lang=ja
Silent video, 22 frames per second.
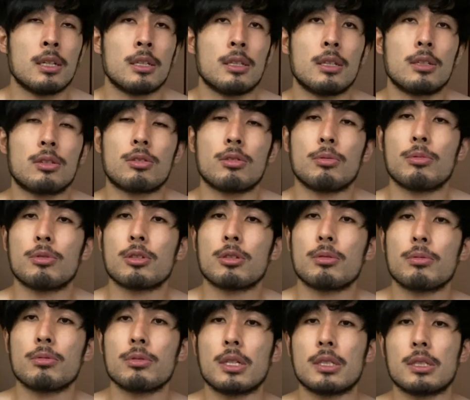で、そも
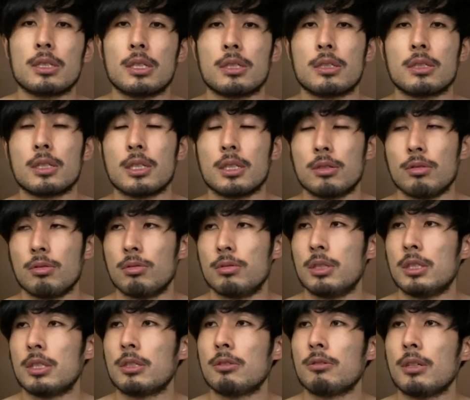そもなんですけど、
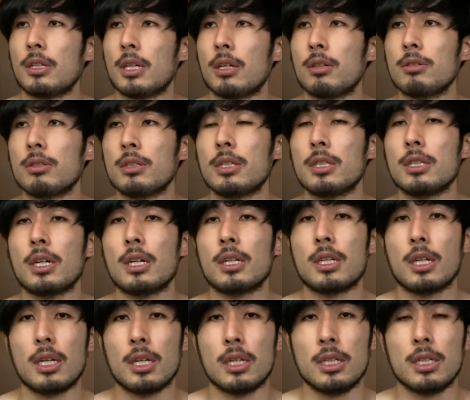実はやる気
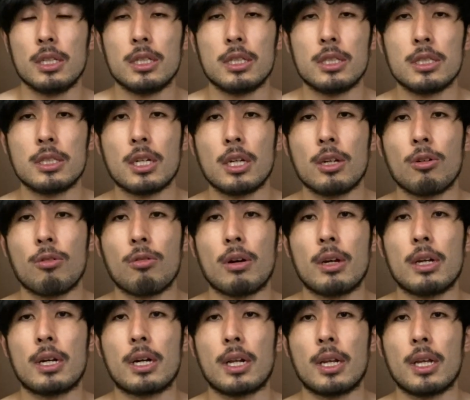がない、意志が
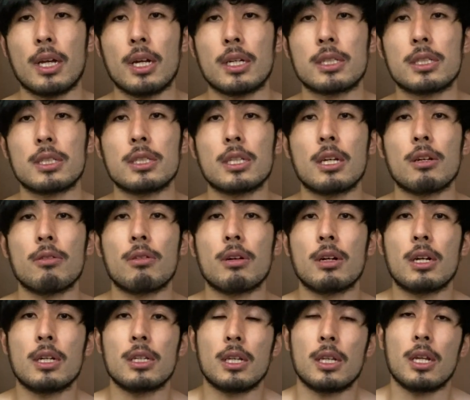弱いから痩せない
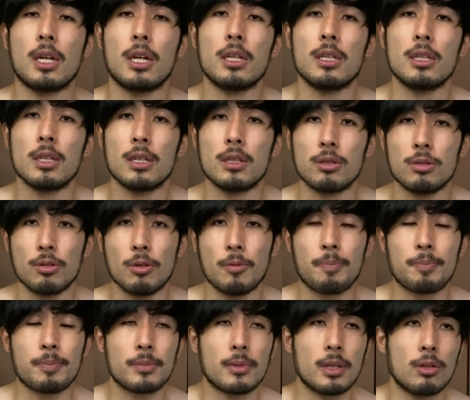わけじゃないんです
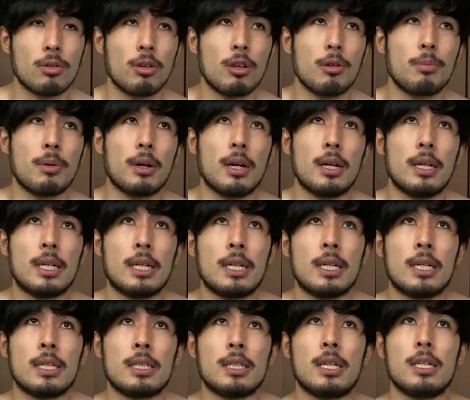よ。例えば
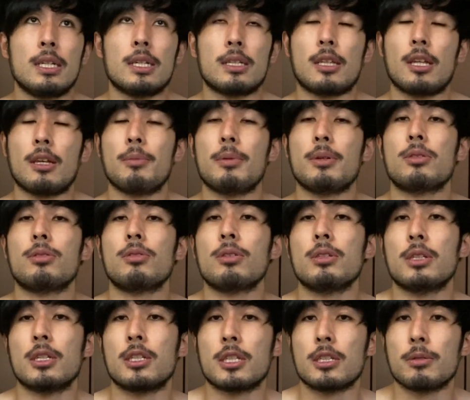何か食べ過
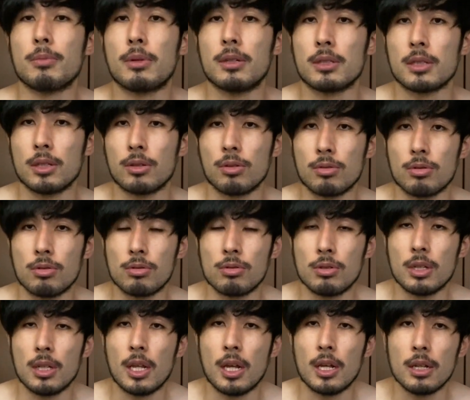ぎてしまったとす
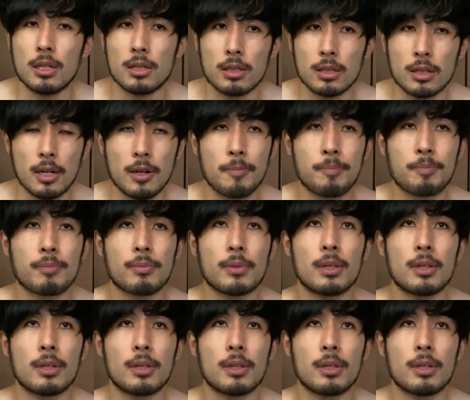るじゃないですか。